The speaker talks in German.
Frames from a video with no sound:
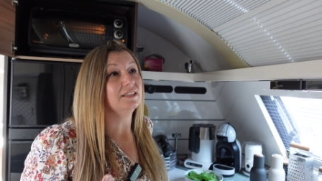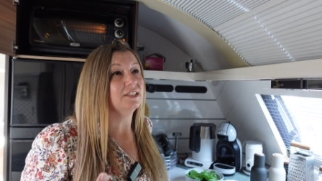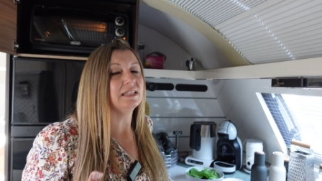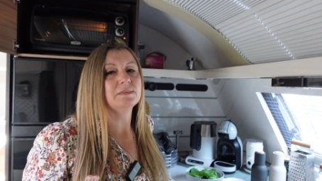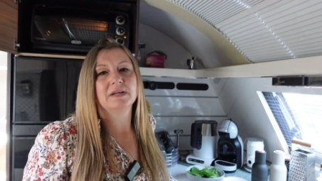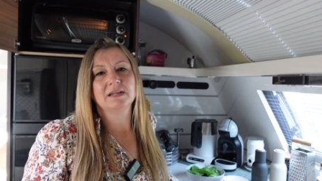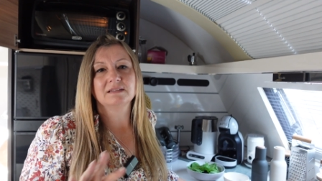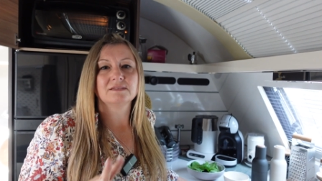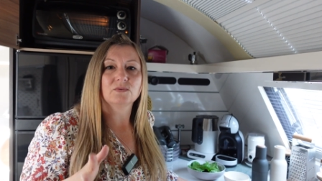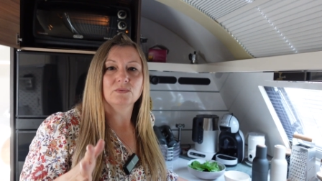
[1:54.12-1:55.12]
ich schätze
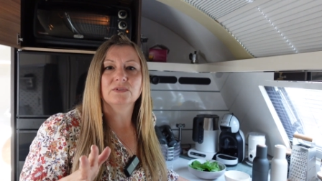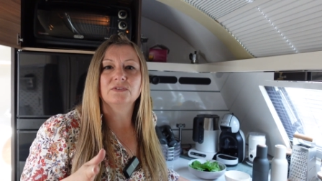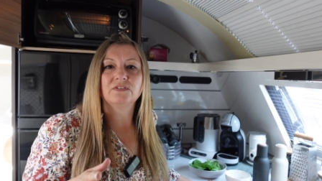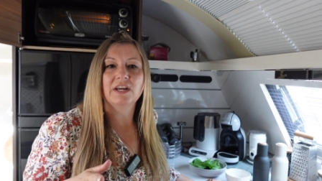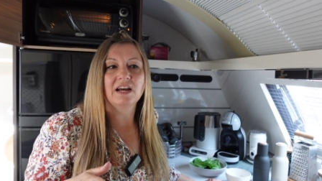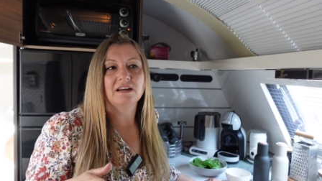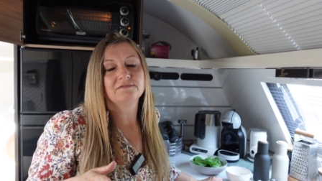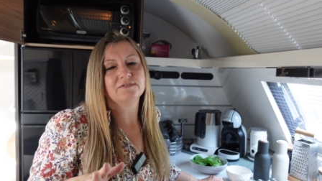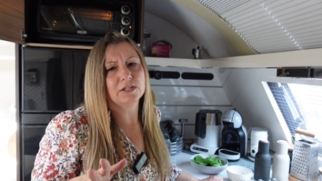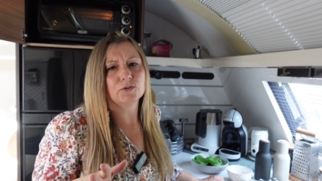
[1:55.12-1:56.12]
mal so ungefähr
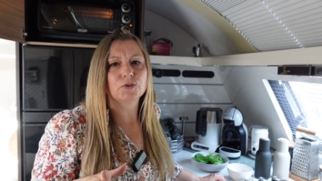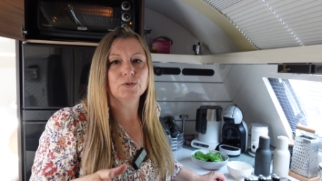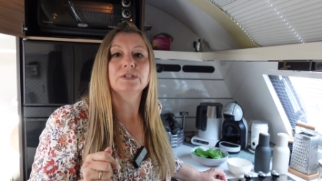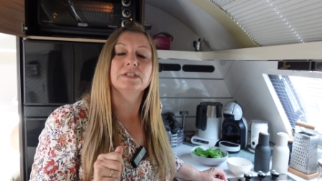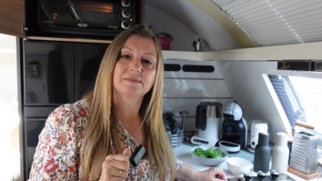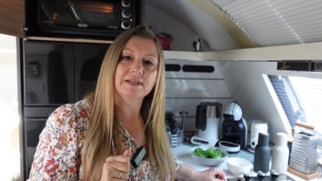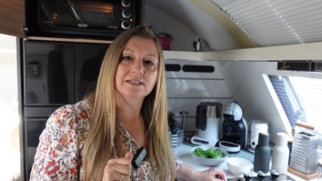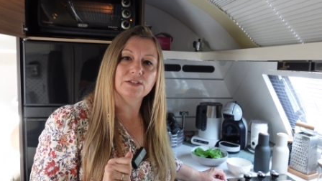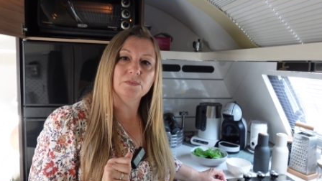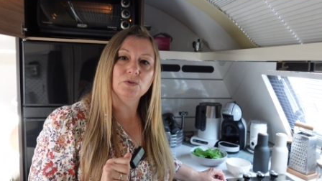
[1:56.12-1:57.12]
Viertelstunde,
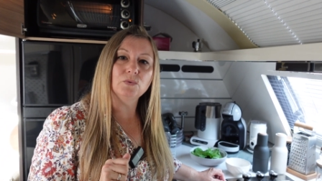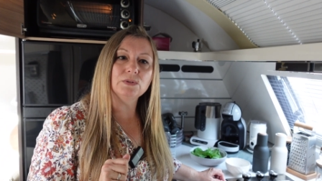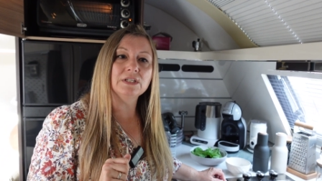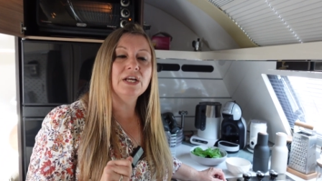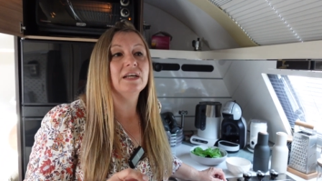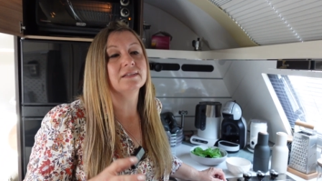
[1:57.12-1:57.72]
20 Minuten.